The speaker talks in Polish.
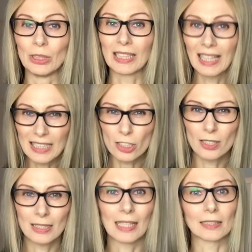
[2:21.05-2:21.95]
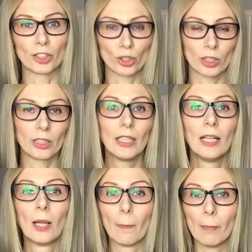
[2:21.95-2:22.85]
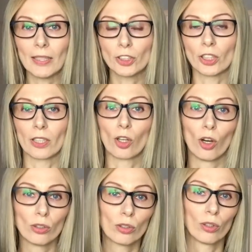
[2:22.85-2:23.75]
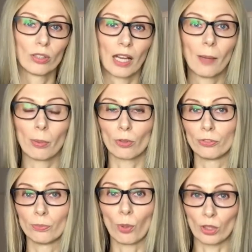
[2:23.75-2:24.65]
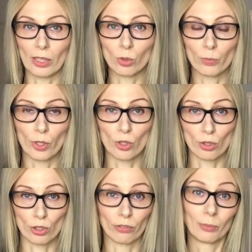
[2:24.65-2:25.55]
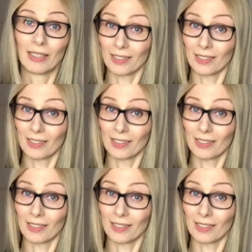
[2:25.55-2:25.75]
Każdy z nas, jeżeli macie konto na portalu społecznościowym,